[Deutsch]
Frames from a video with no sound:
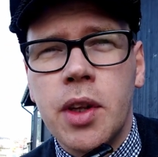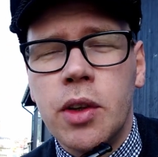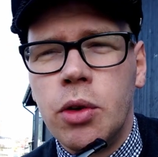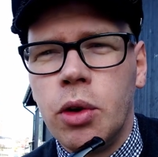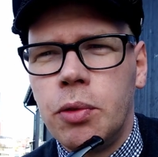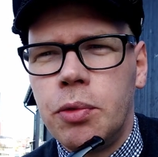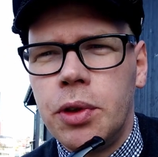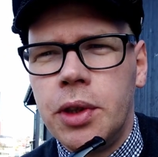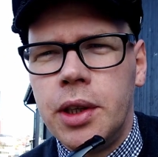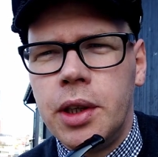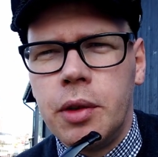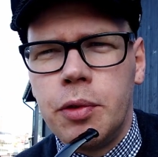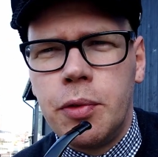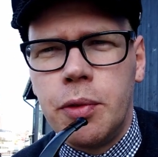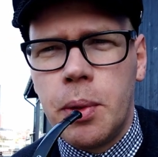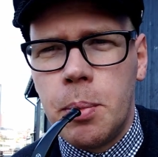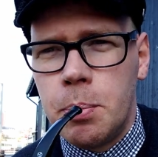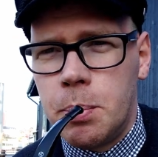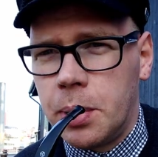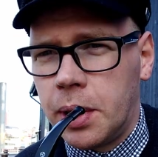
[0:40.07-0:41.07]
Ich hoffe, ihr
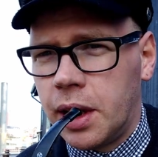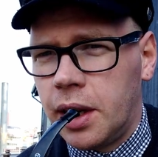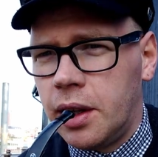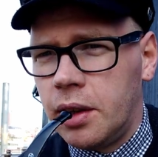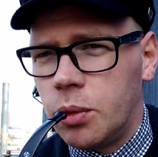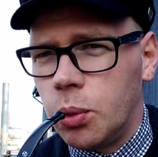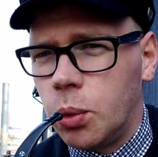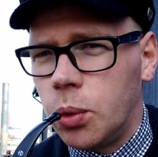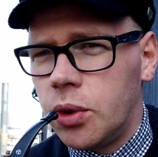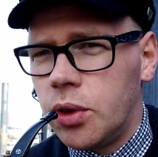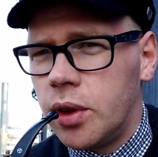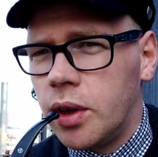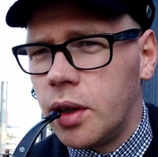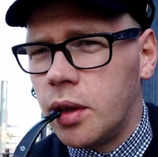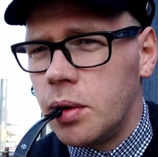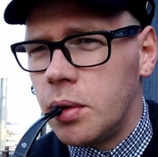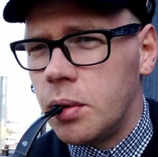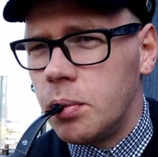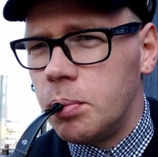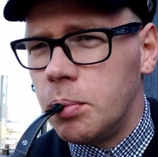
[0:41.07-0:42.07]
verbringt
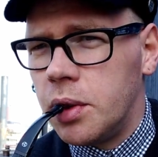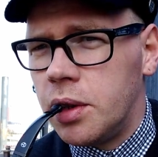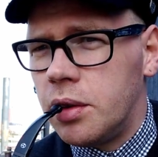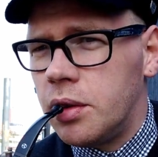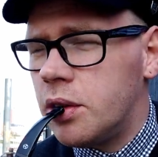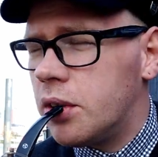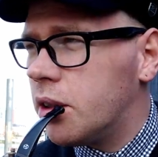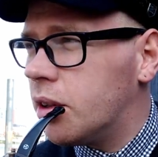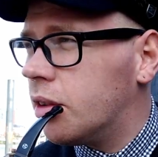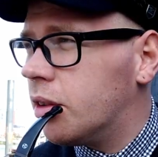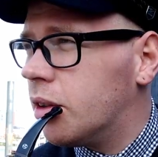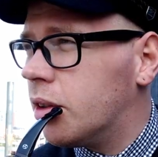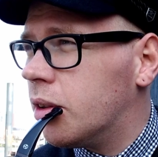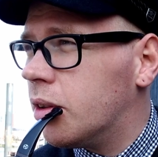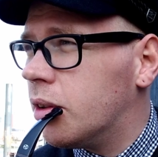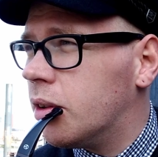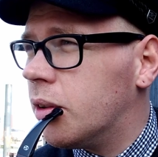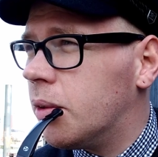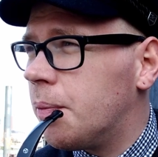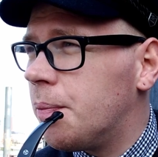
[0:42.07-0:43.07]
Ostern mit
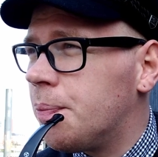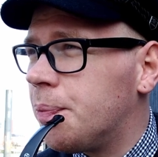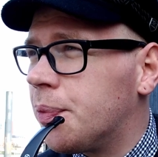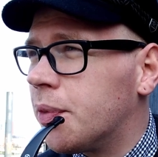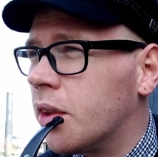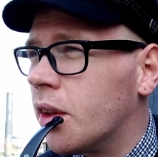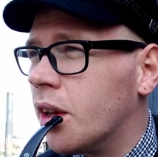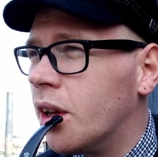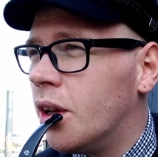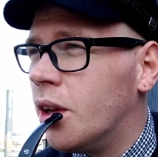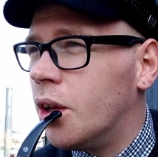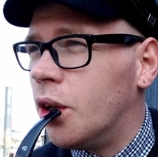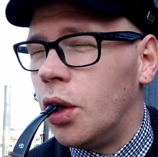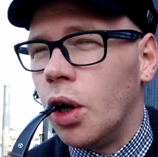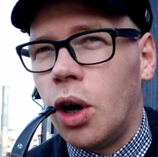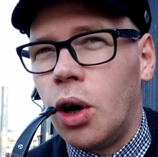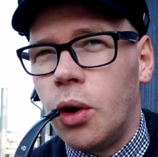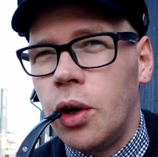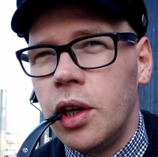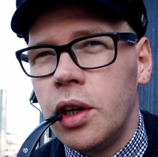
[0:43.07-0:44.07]

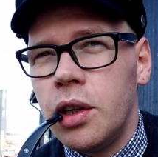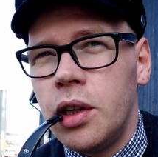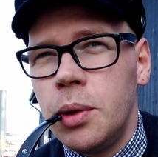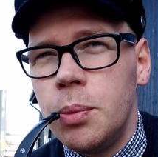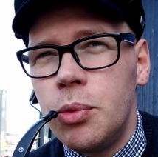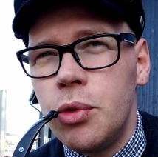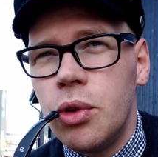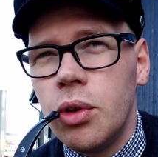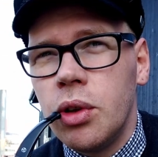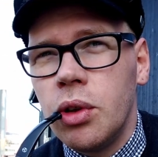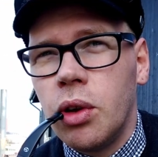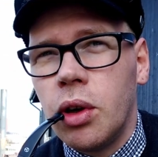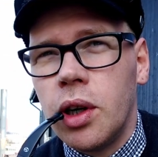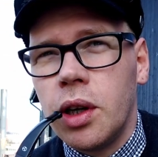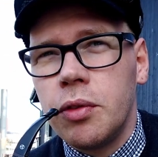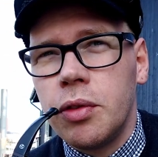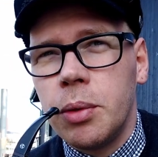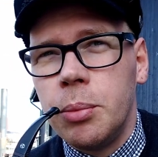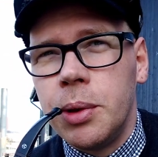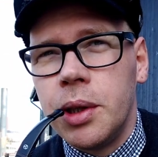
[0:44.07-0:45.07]
ja, euren Liebsten,
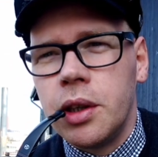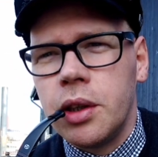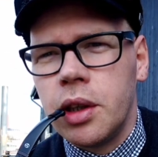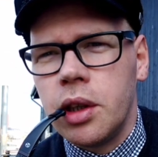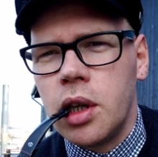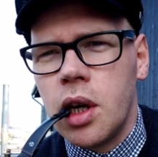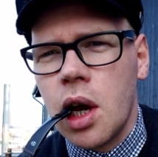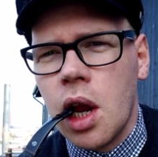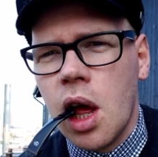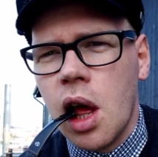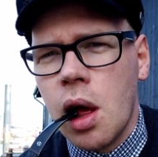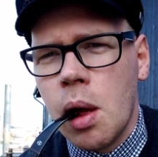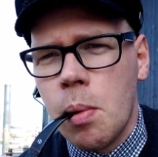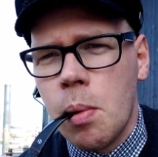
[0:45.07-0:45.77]
euren Familien